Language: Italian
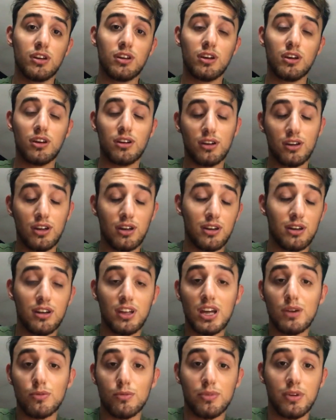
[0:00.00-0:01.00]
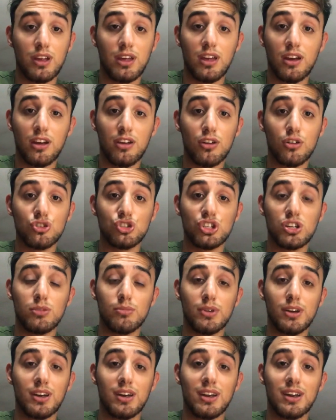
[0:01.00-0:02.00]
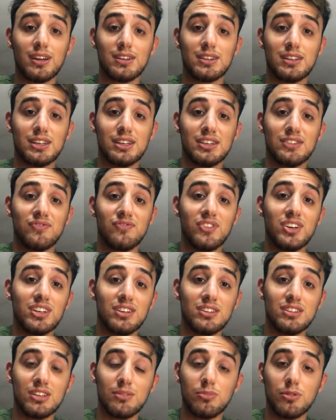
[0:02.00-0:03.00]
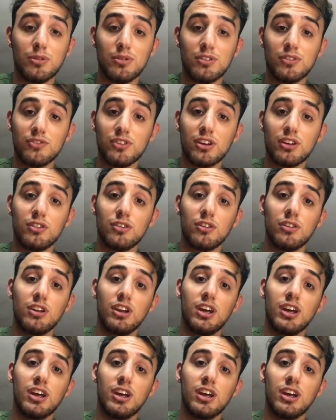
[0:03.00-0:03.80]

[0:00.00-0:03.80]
che, che creiamo, perché anche oggi ne abbiamo create 20 prima di fare gol,